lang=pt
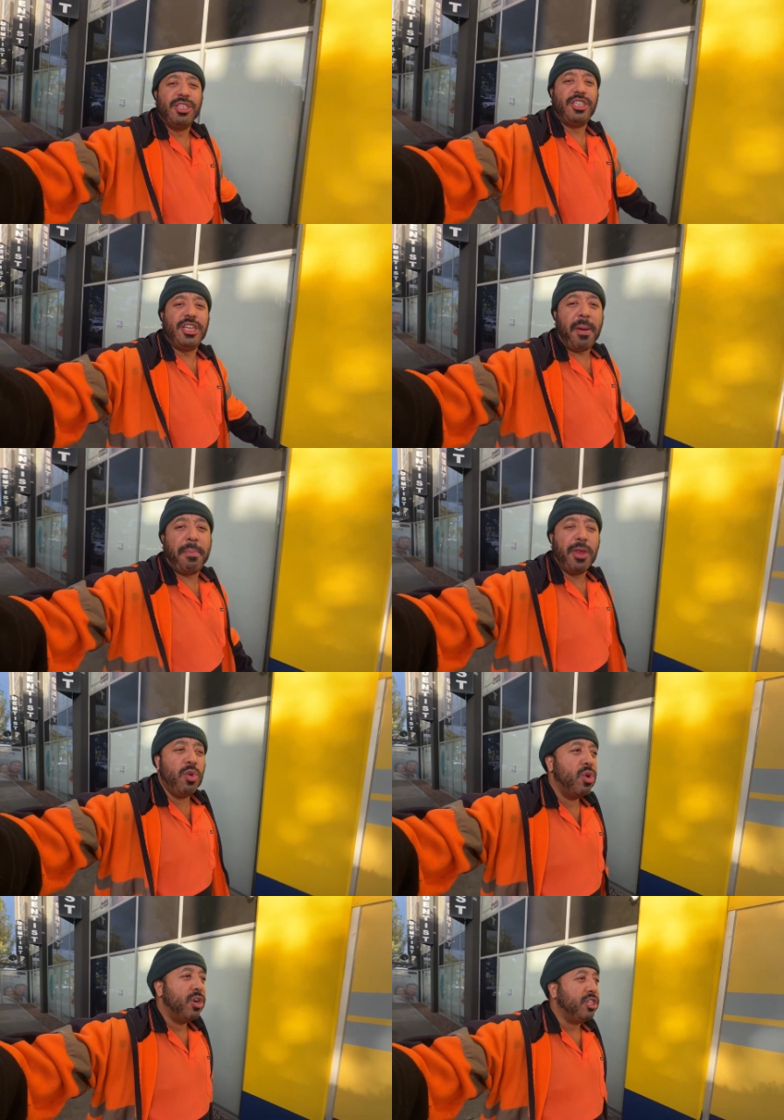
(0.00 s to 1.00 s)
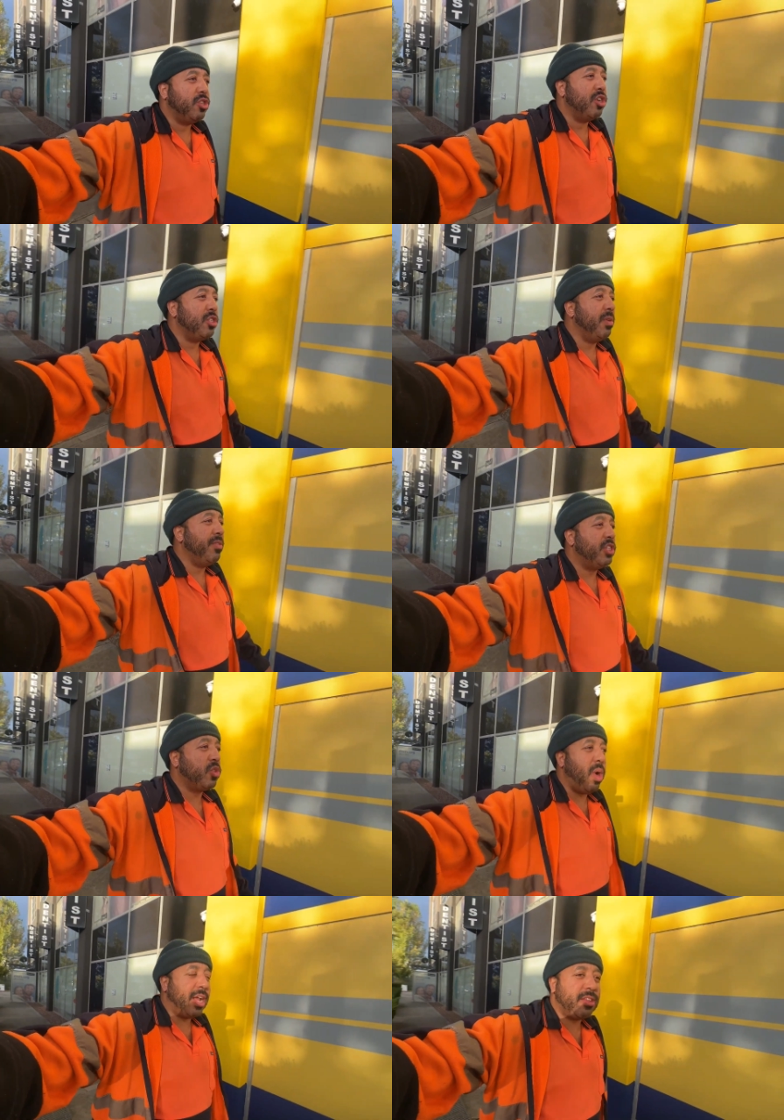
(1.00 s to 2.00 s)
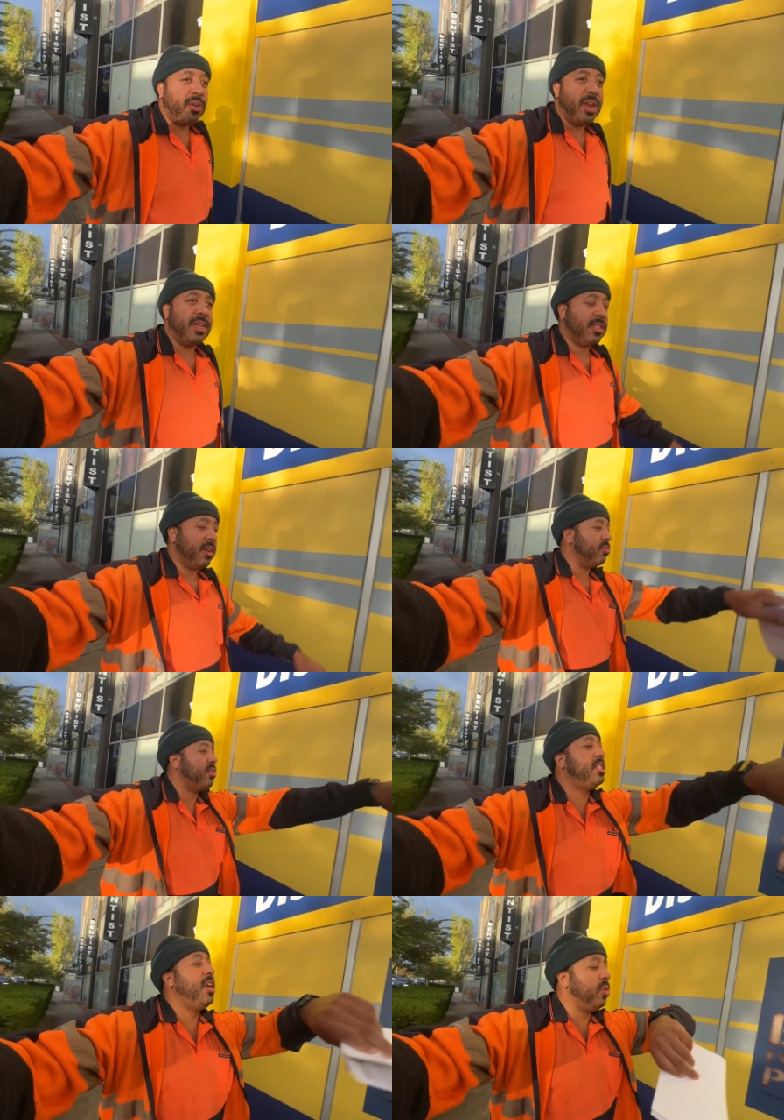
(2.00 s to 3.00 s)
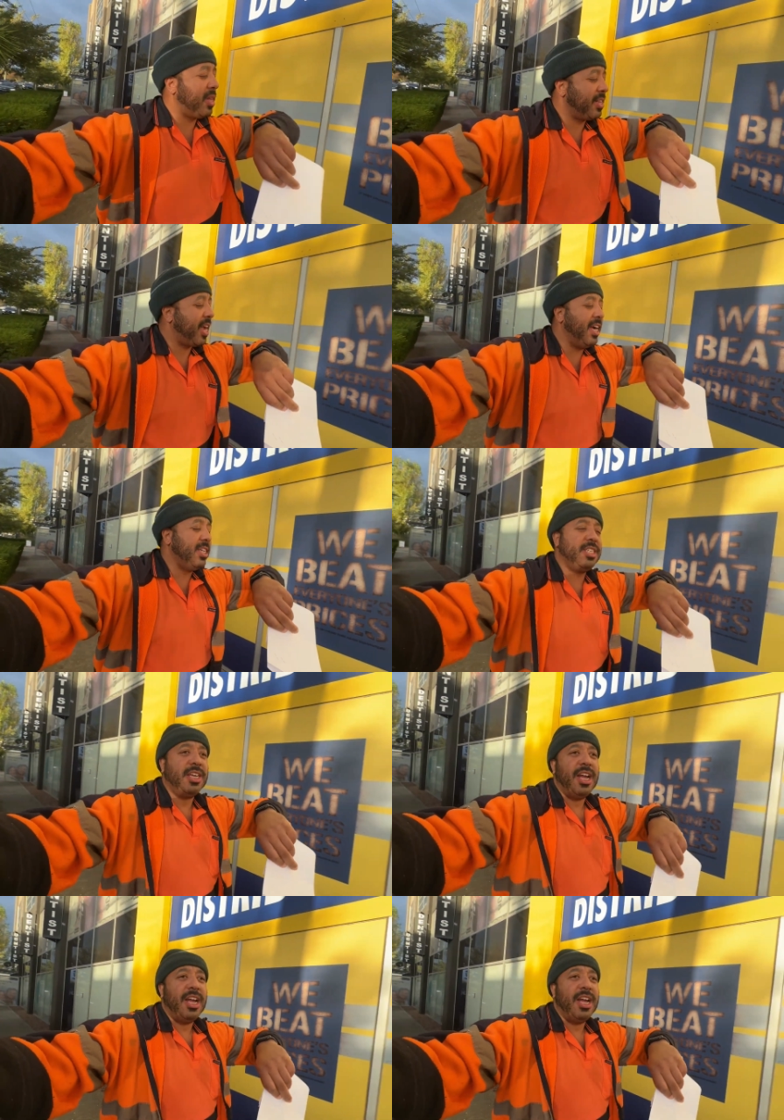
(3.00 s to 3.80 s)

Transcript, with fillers: de abril de 2024. Agora são 5 da tarde